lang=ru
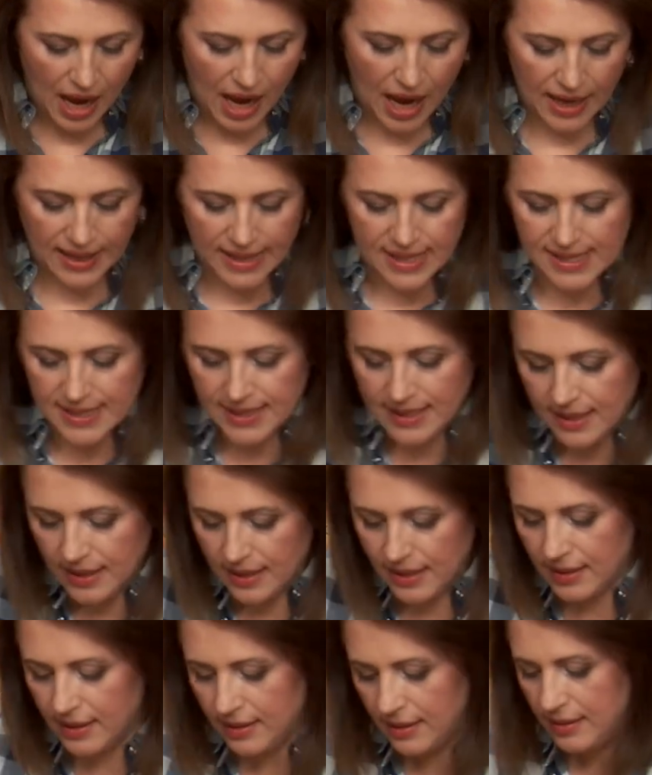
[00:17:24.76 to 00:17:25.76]
А
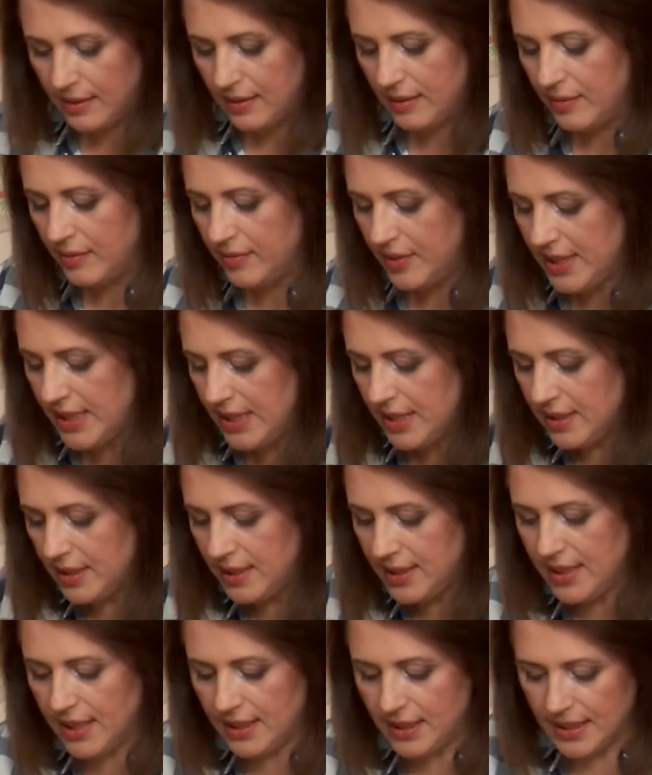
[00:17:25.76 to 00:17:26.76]
если вы
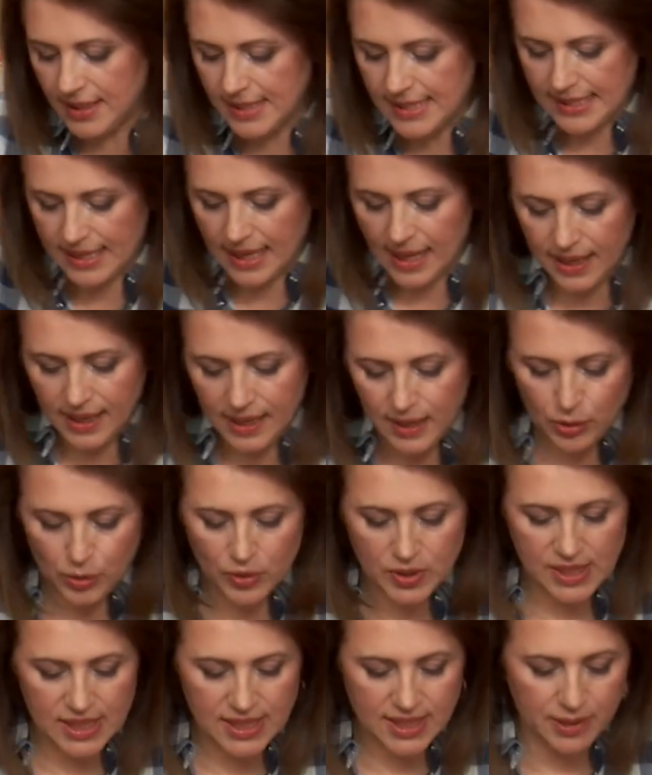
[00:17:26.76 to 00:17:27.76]
делаете это на столе,
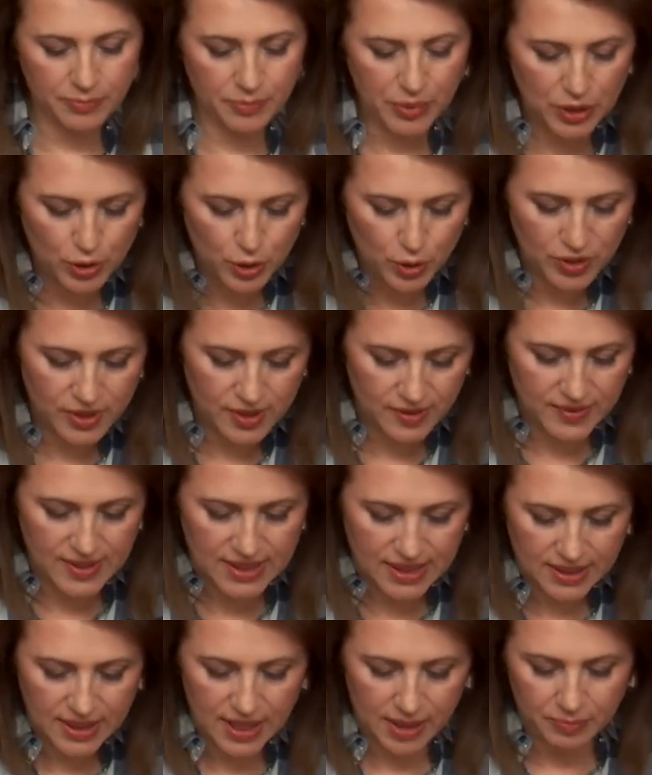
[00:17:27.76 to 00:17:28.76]
то тесто придется
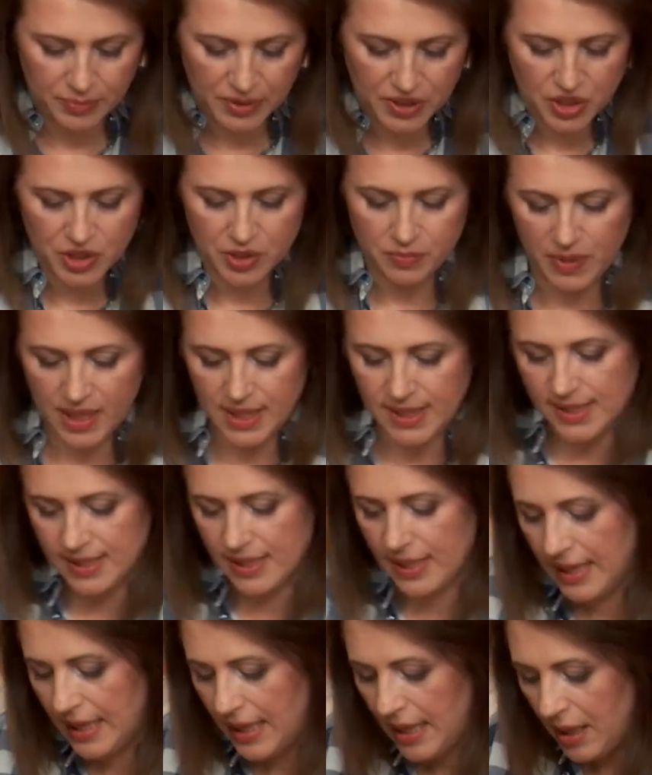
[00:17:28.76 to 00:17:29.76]
всегда поджимать,
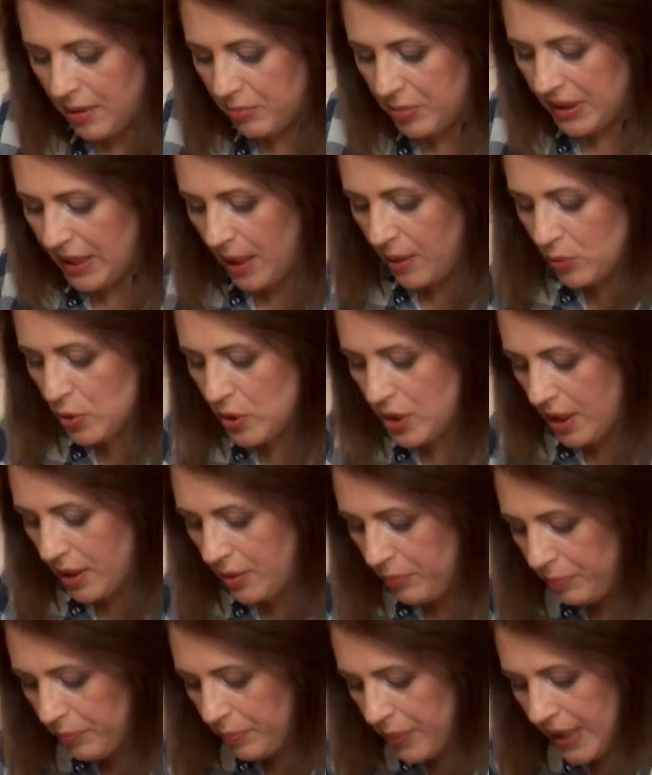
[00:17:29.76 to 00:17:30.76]
потому
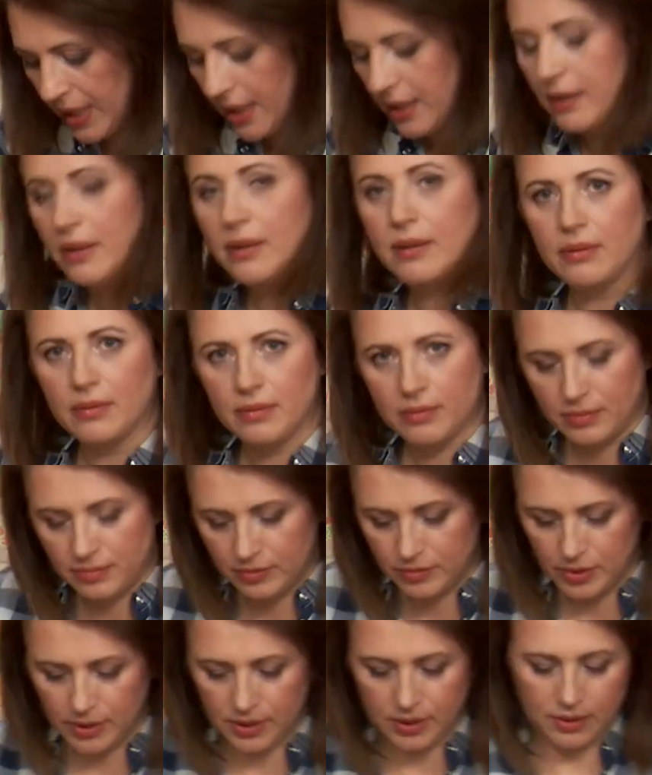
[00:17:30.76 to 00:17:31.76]
что при
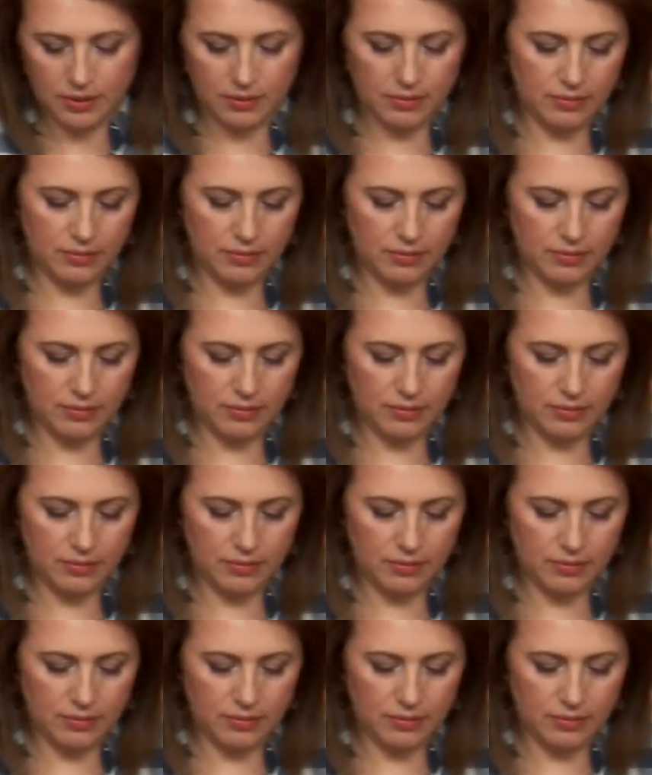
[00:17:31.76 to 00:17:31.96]
вот